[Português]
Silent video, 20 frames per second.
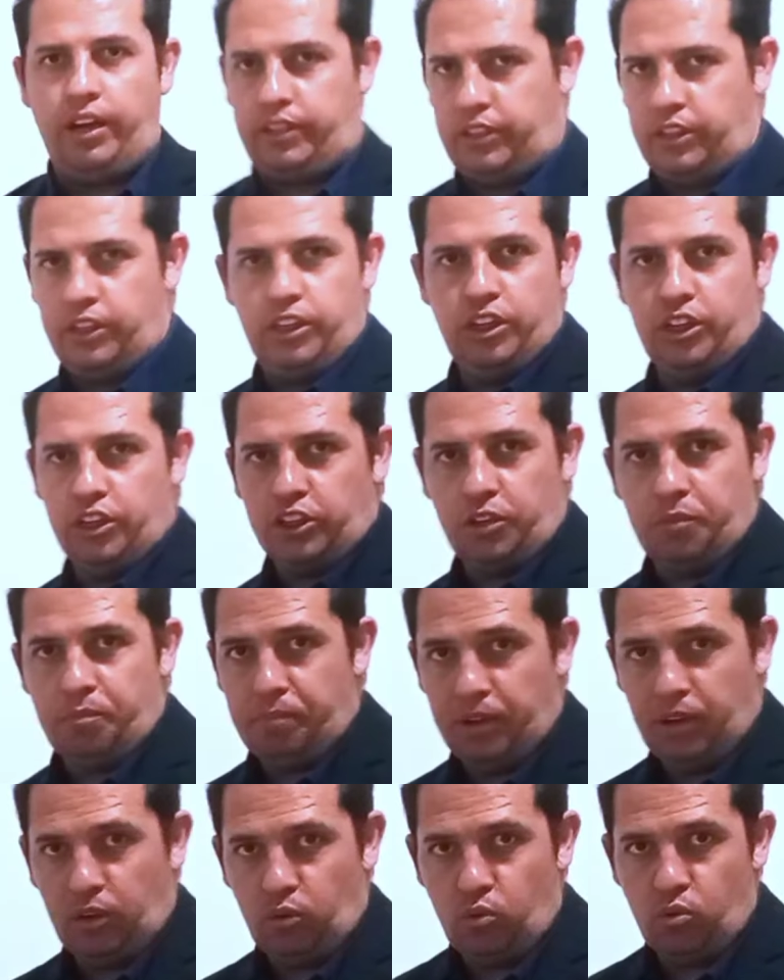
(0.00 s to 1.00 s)
Aquele
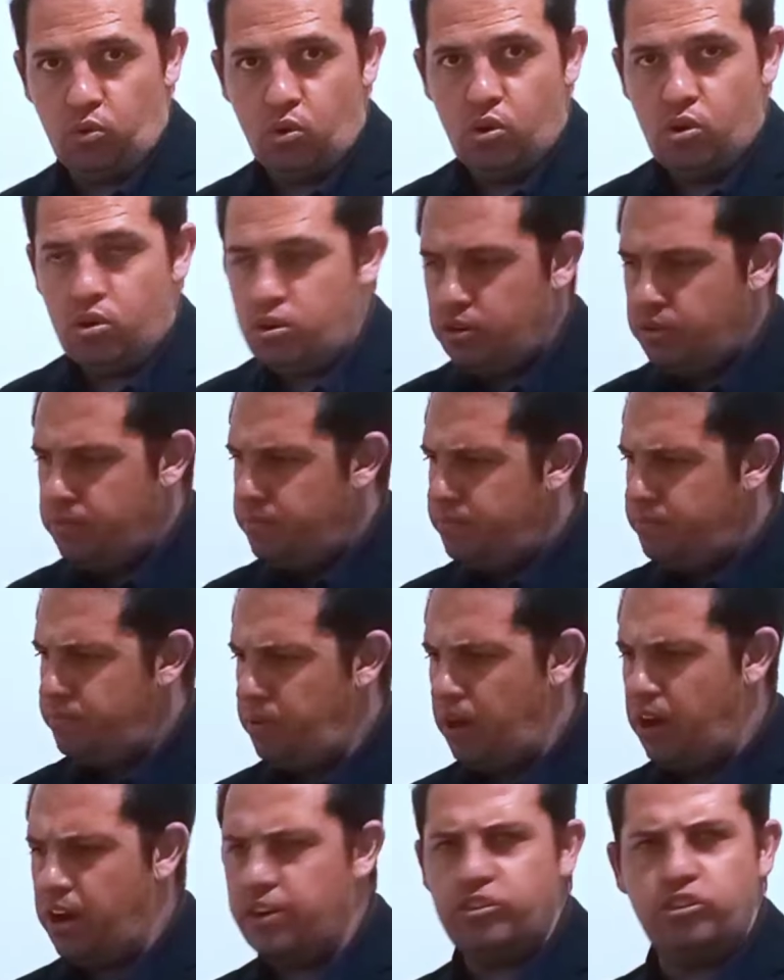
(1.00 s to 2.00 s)
que pecou
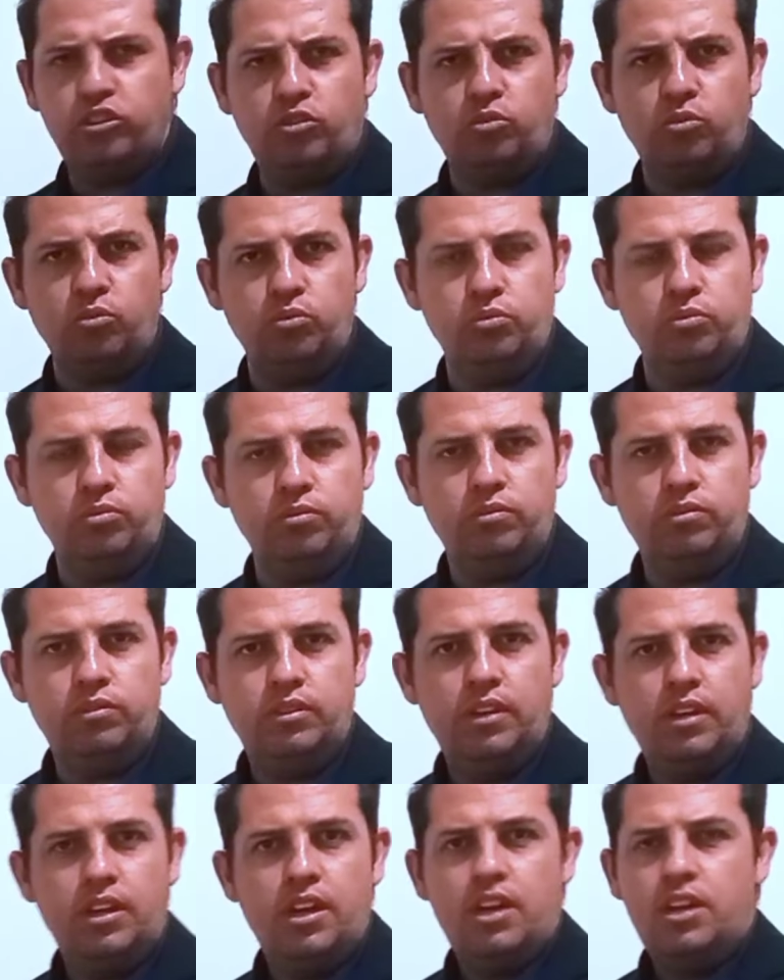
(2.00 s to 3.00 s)
perde tudo.
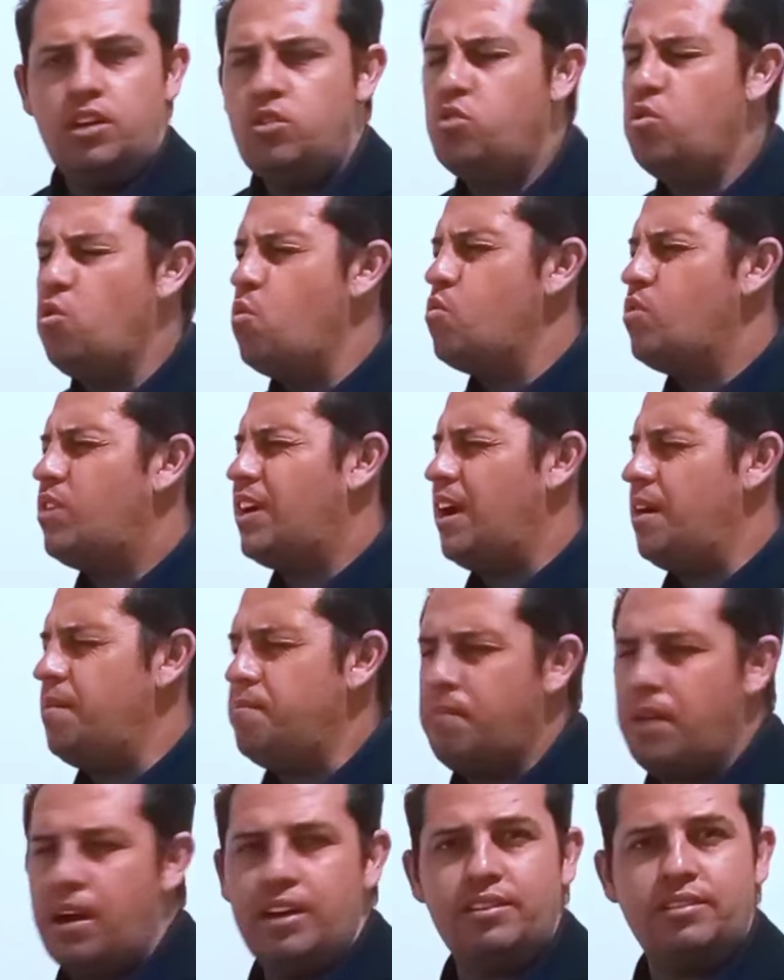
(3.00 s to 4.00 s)

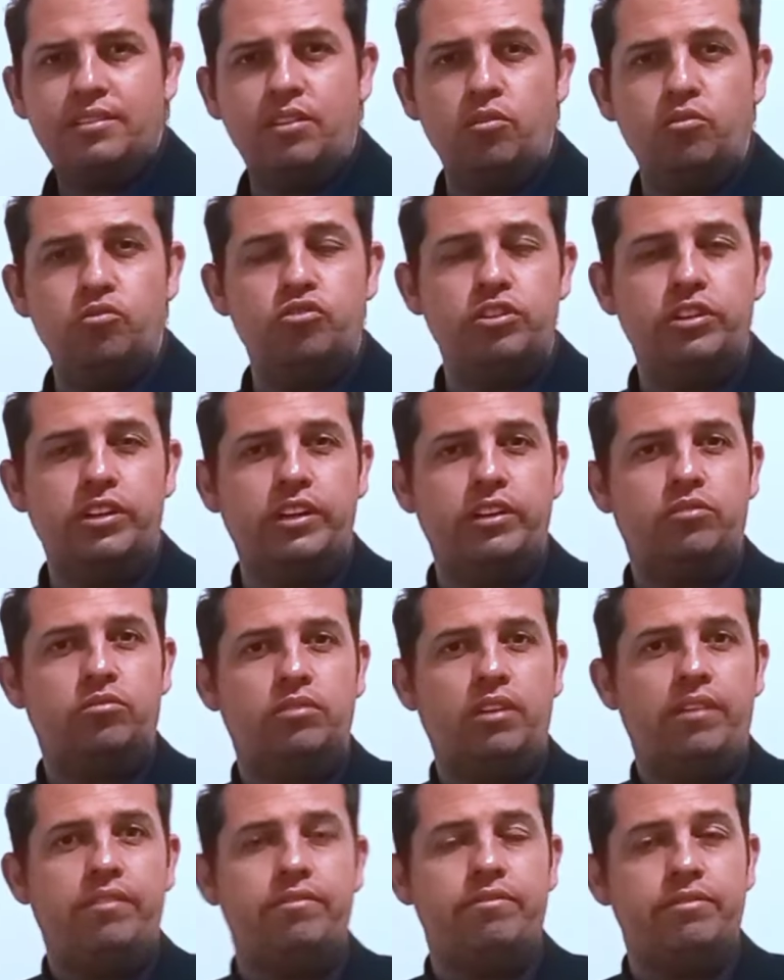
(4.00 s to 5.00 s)
Nunca mais tem o
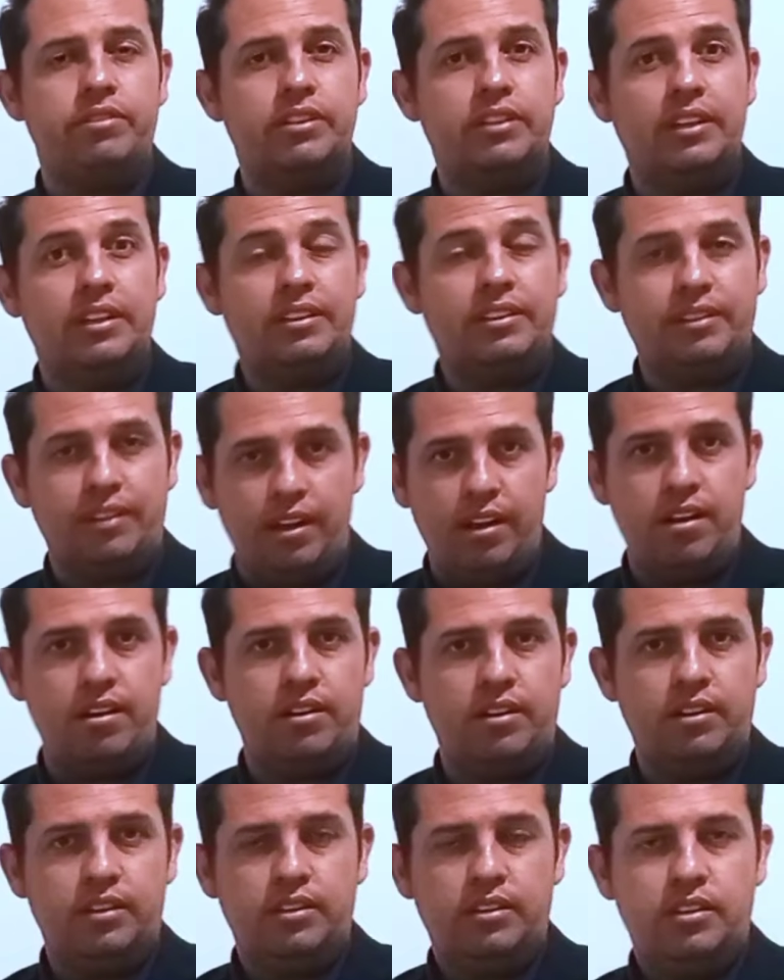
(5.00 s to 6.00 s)
direito da vida
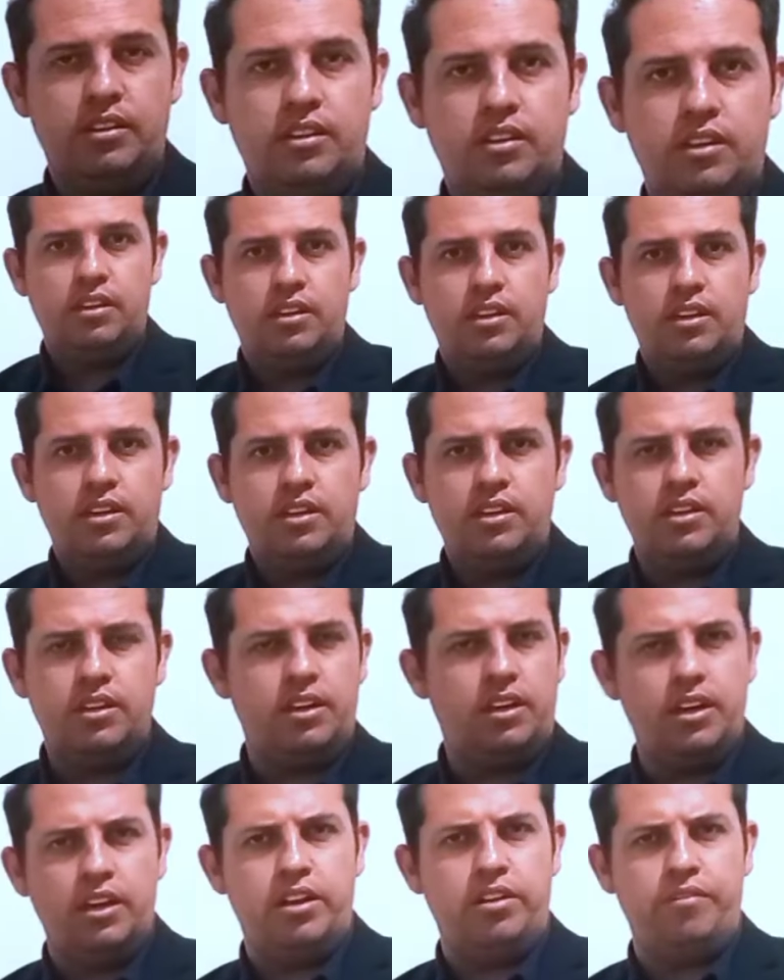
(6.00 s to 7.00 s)
eterna.
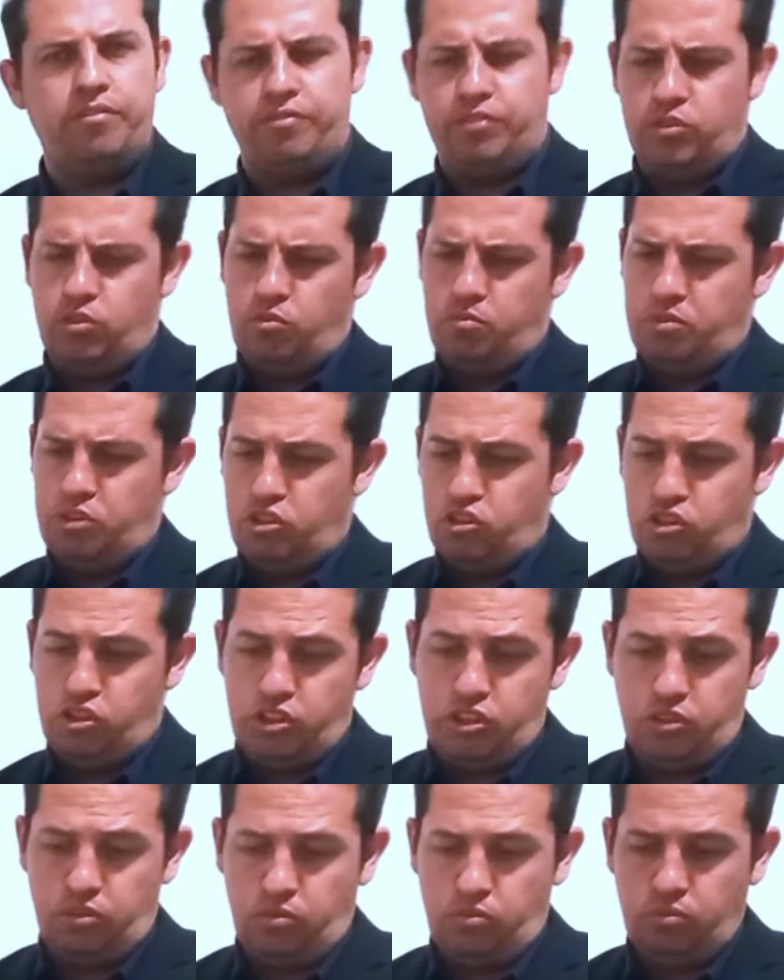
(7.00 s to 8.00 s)
E ele virou
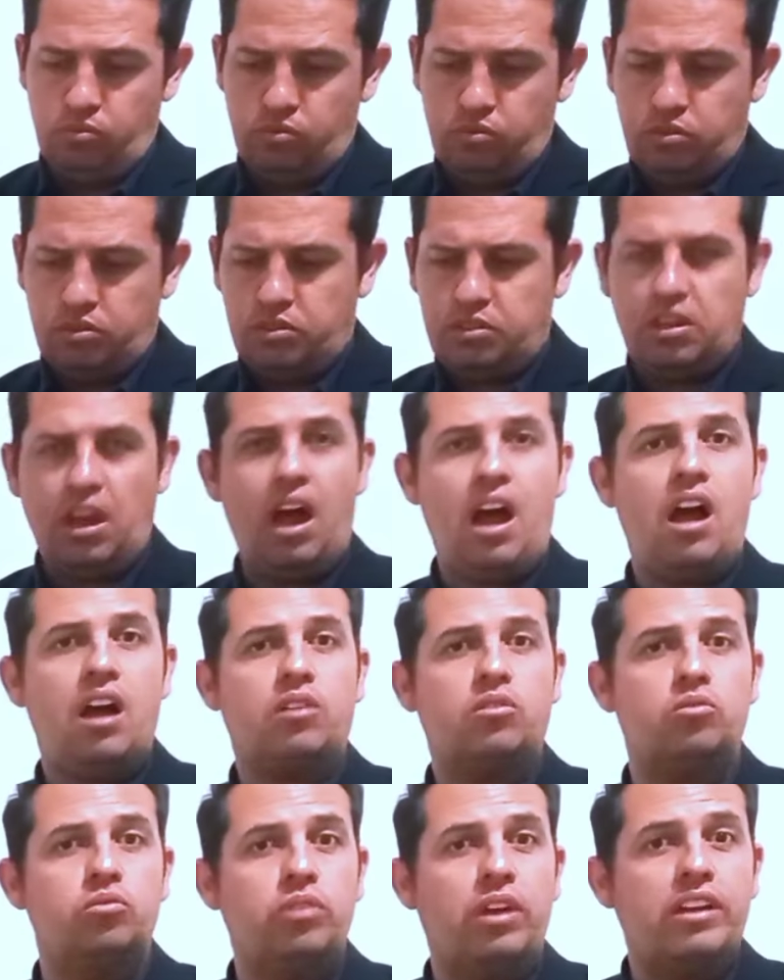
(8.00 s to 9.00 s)
mendigo,
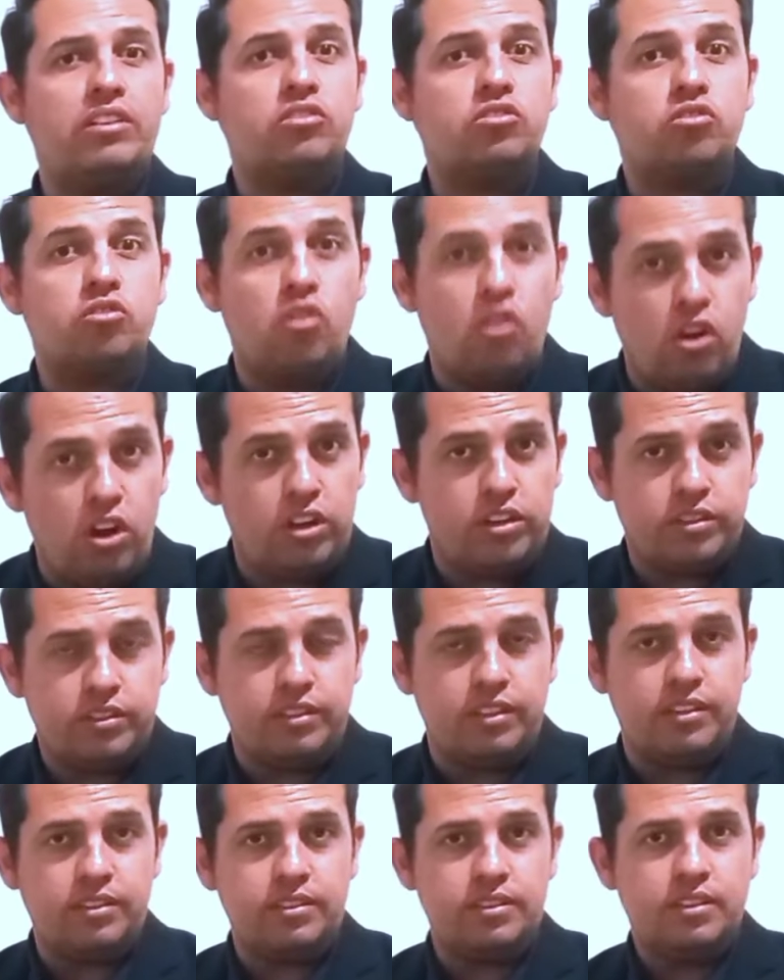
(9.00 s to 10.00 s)
saco nas
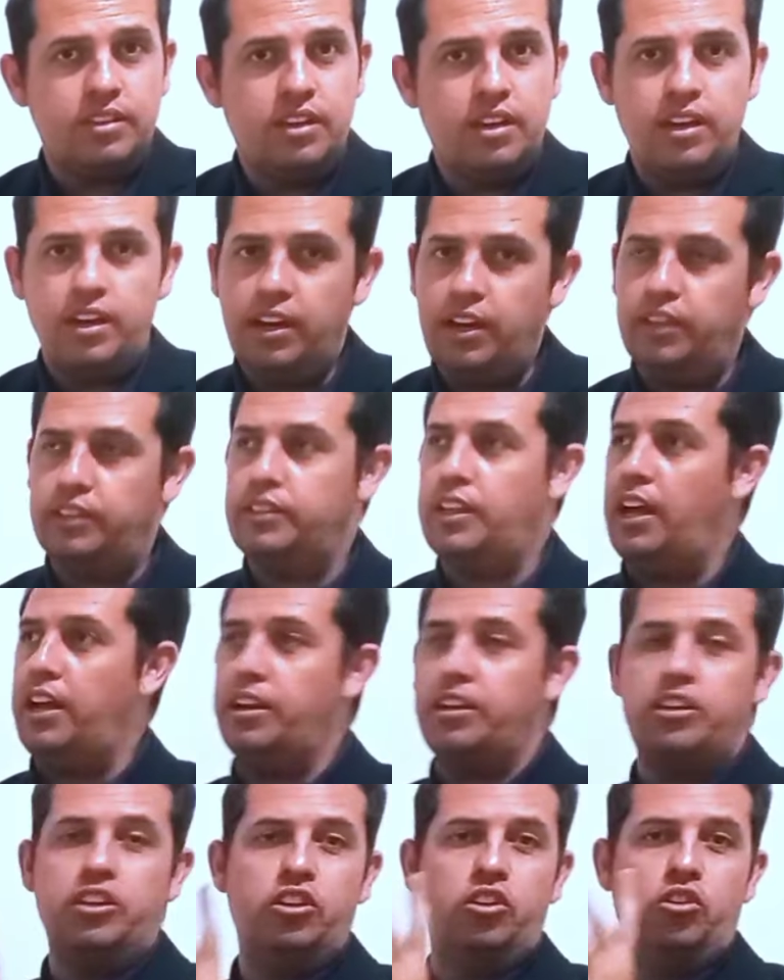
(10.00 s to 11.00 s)
costas,
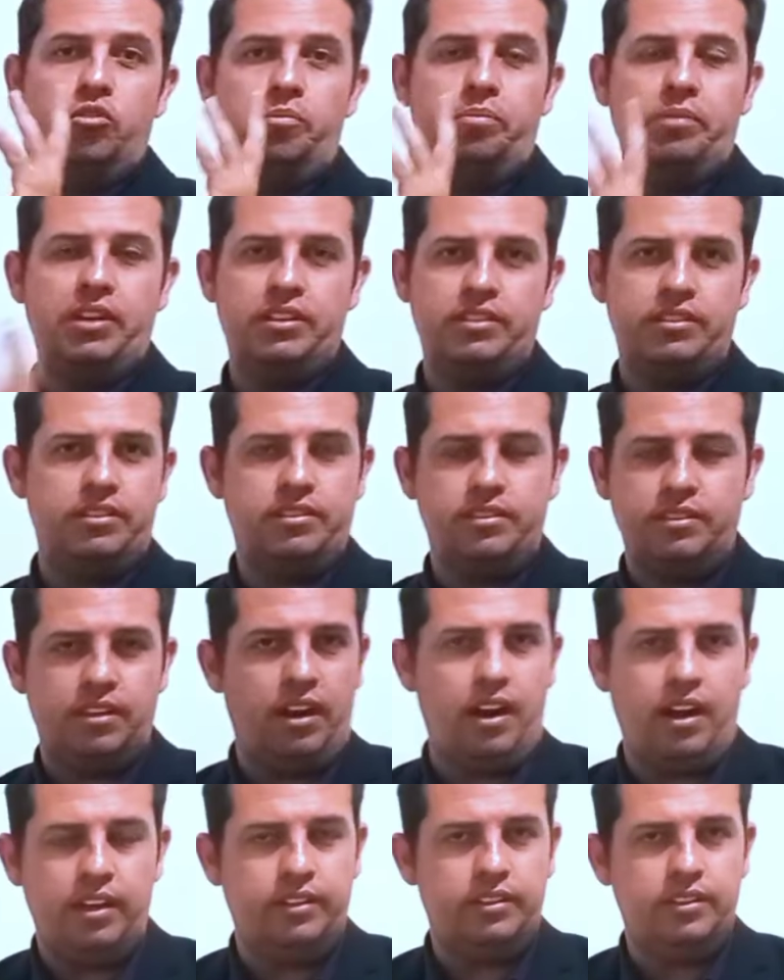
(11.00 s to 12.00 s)
andarilho pelas
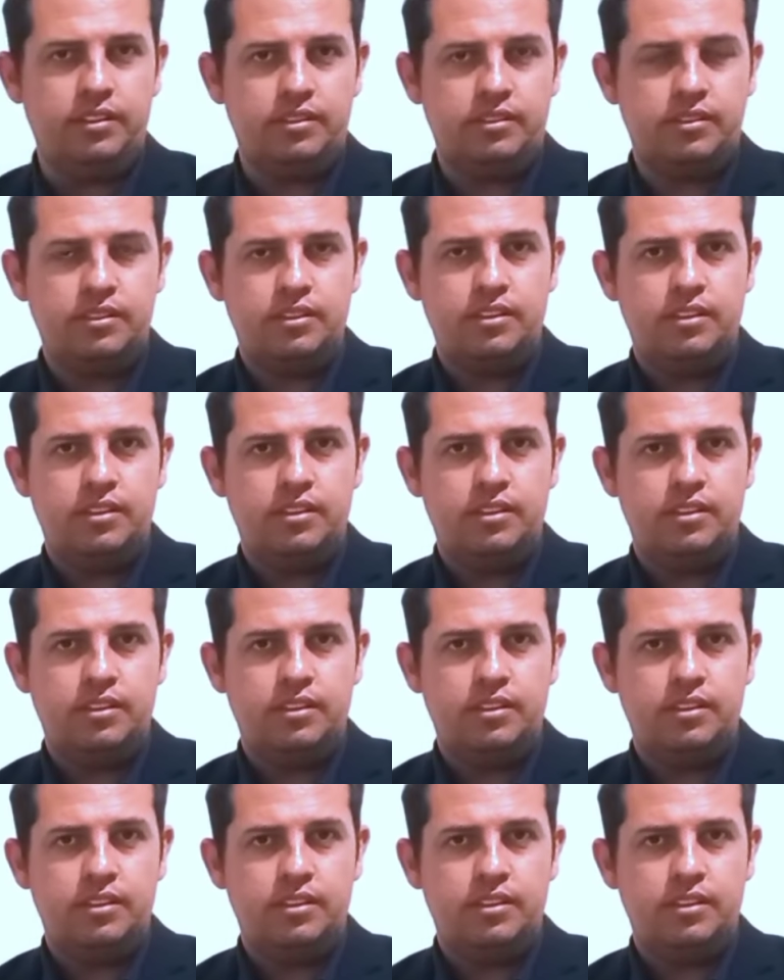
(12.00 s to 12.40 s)
estradas.